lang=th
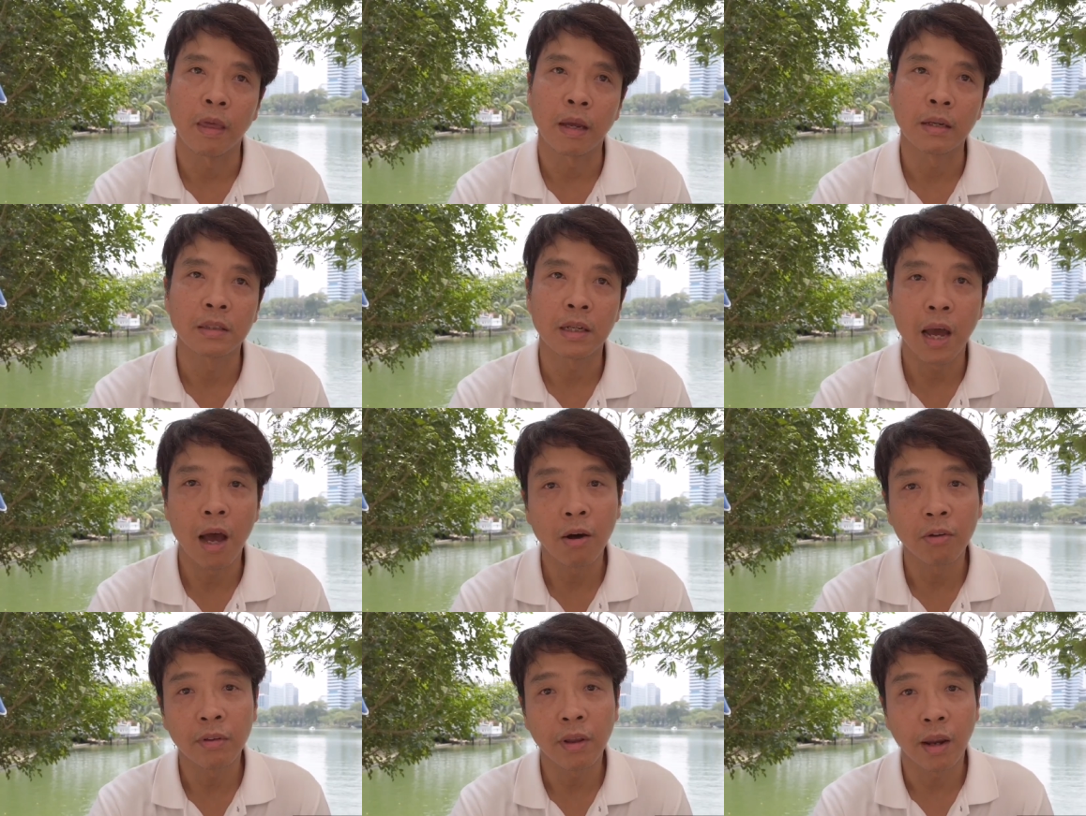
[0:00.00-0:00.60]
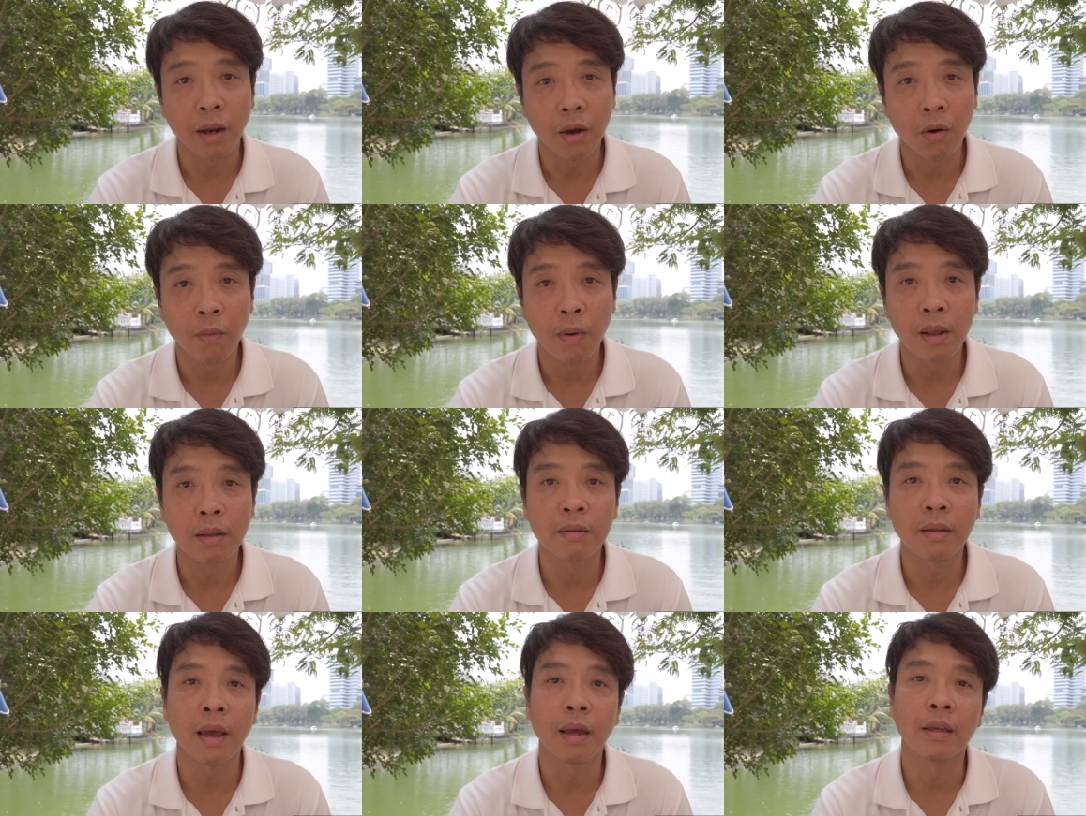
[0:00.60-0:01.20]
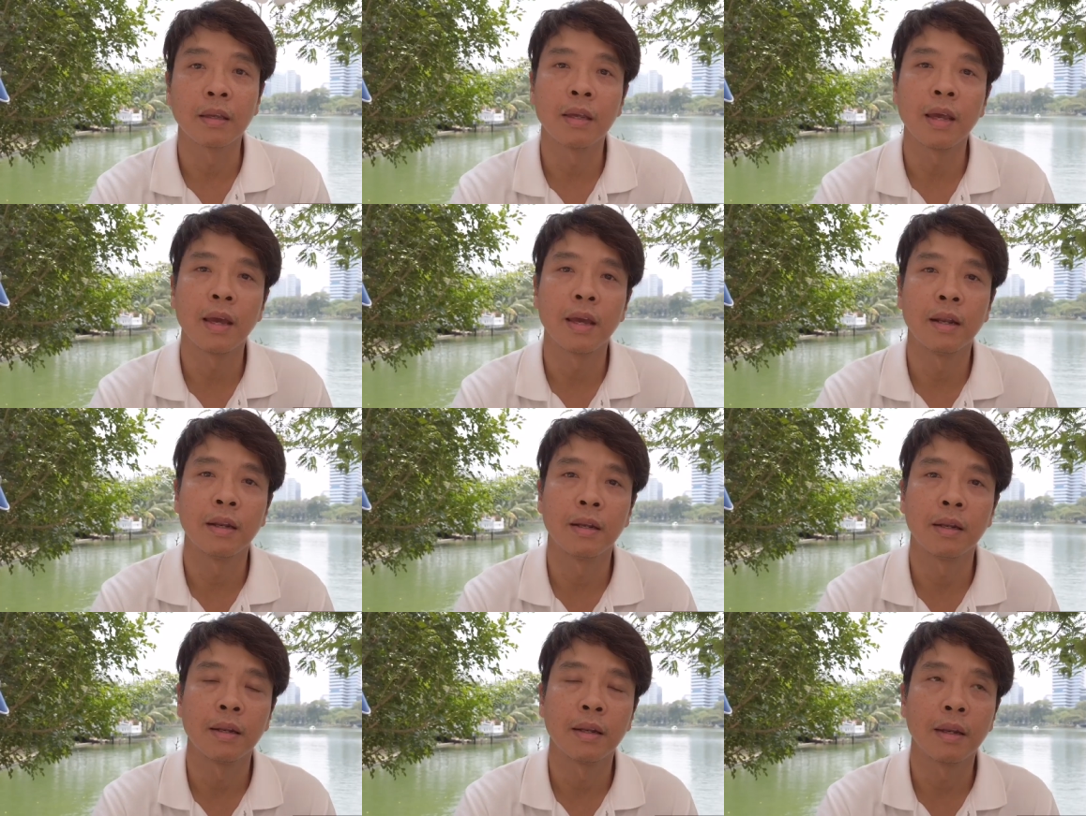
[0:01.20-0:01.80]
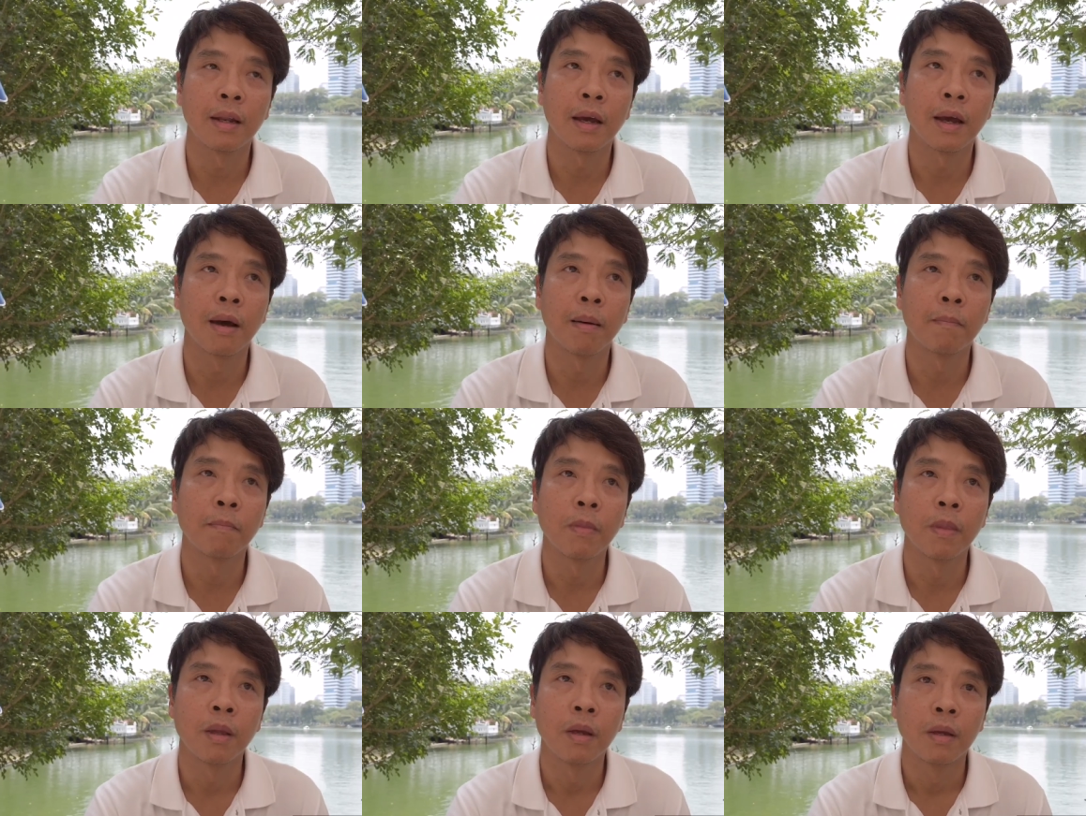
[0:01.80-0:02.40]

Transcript: แสงเช้าแสงกลางวันแสงเย็นนะครับ